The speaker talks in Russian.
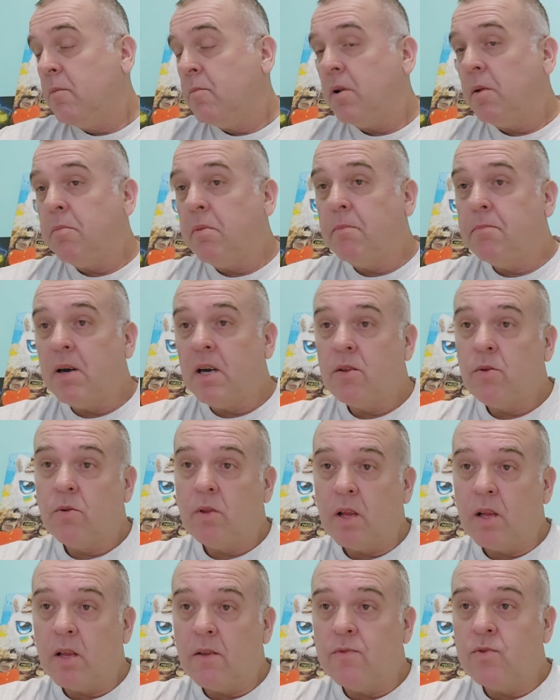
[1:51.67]

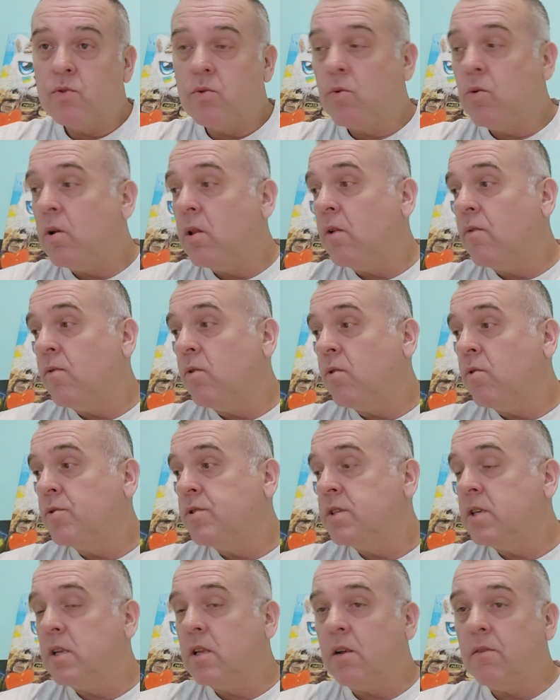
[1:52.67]
прибабахнутых на всю голову
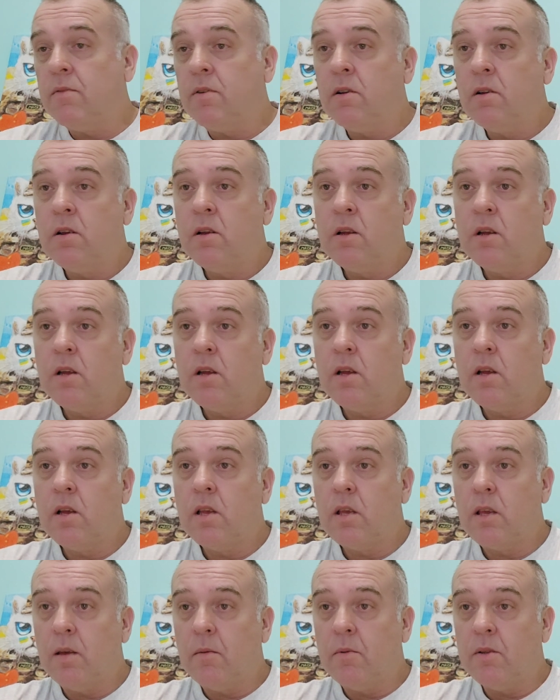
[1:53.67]
хуситов э,
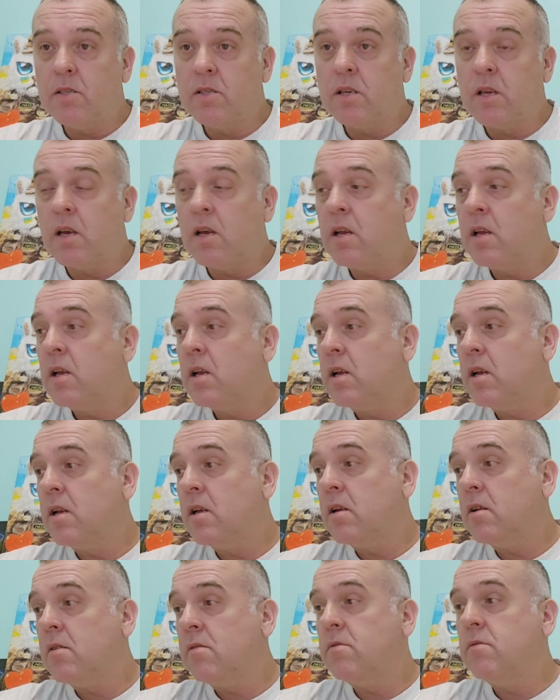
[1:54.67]
йеменских
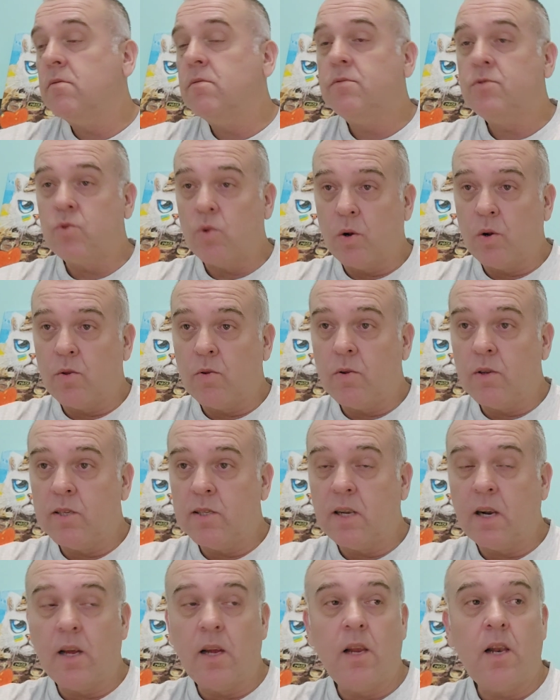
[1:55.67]
э, в сторону
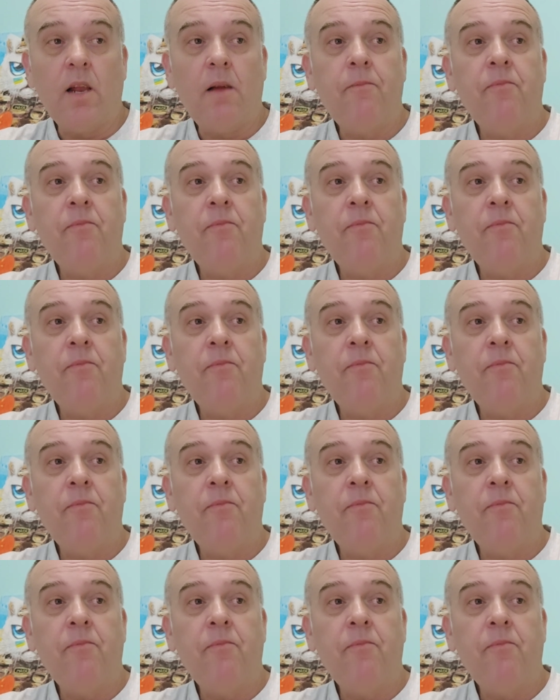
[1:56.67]
Израиля.